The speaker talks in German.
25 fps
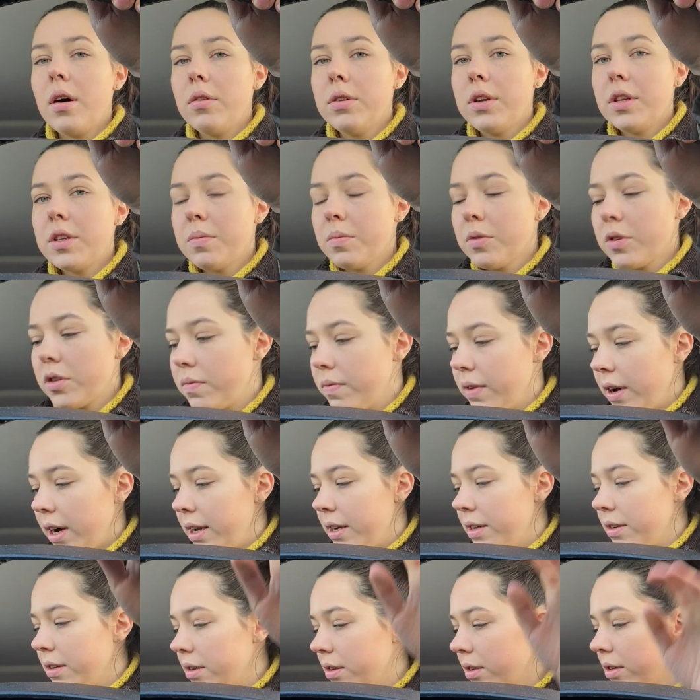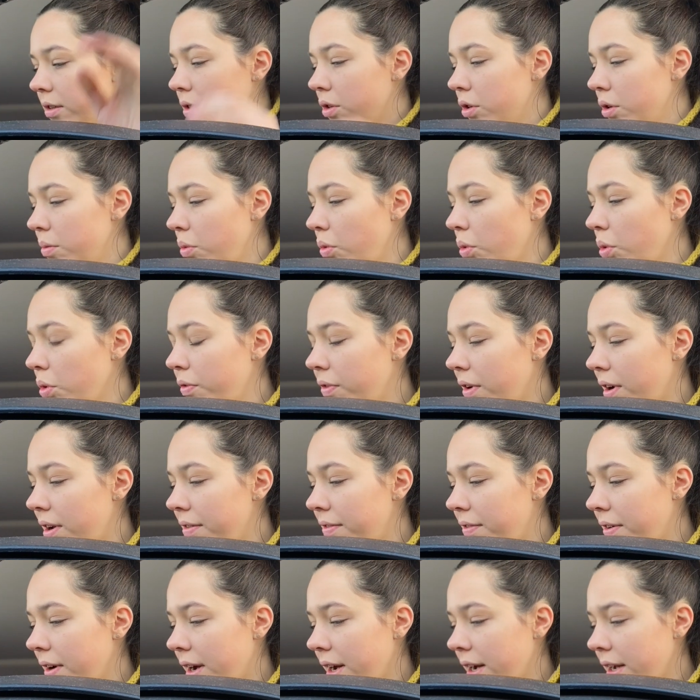Und jetzt mussten wir halt äh, zum Notfall
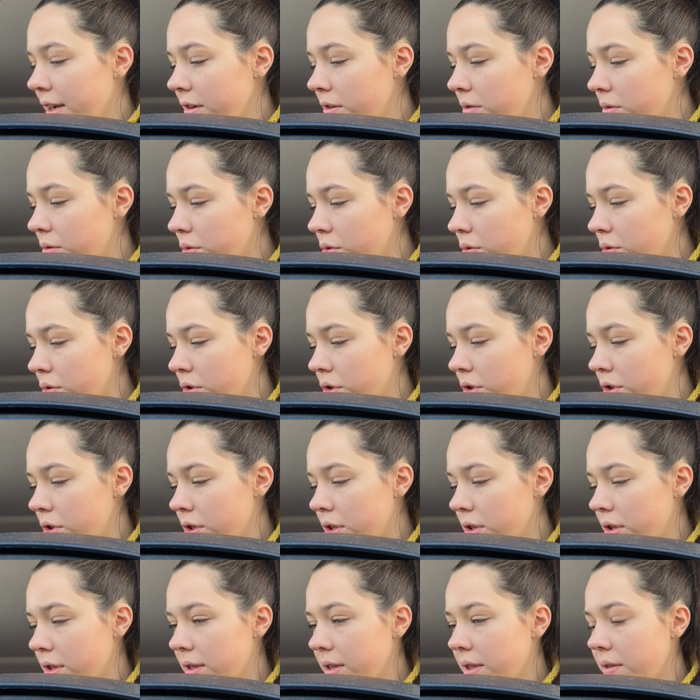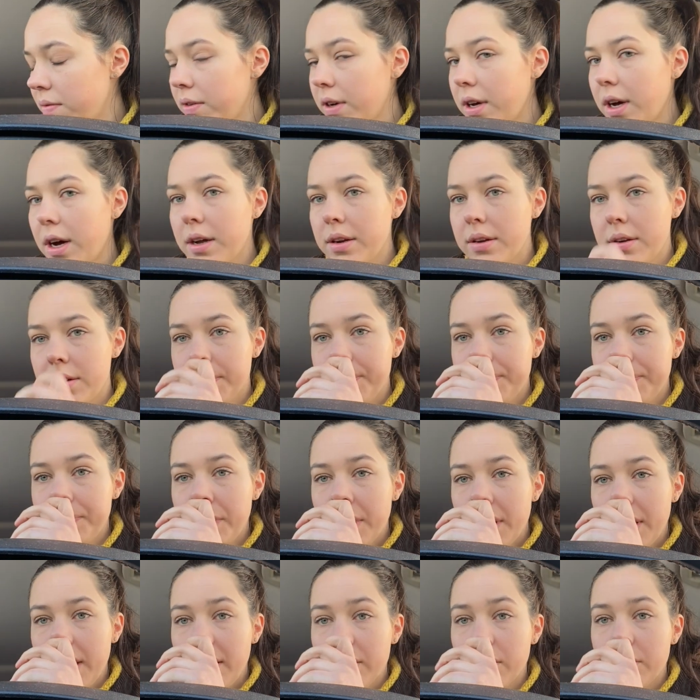fahren und äh, da sind wir gerade,
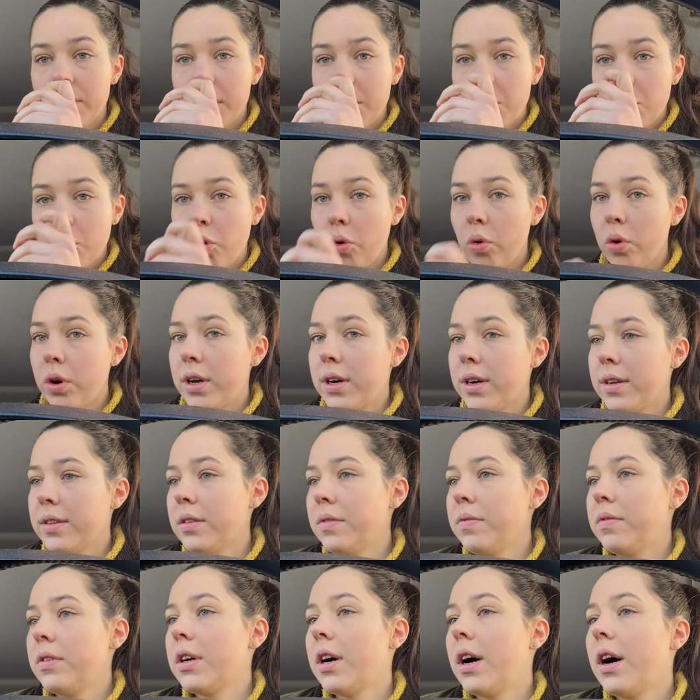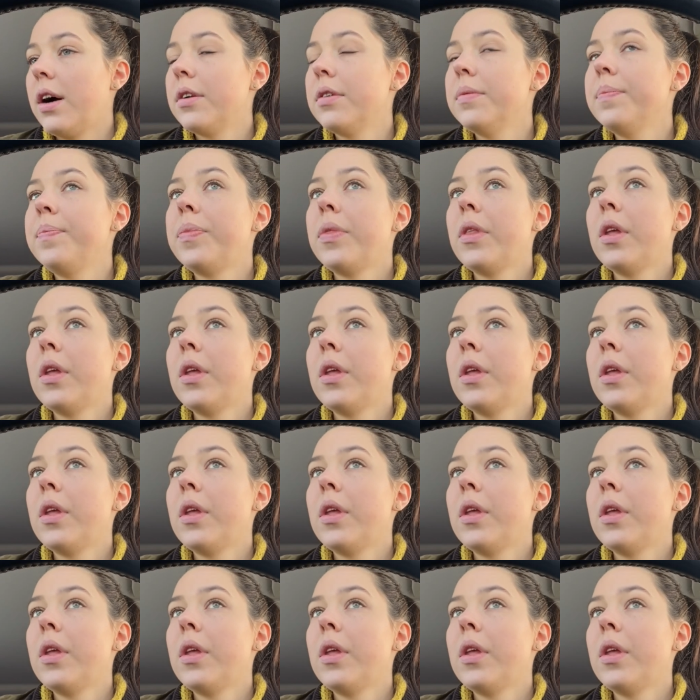also bei einem Kolika sind wir gerade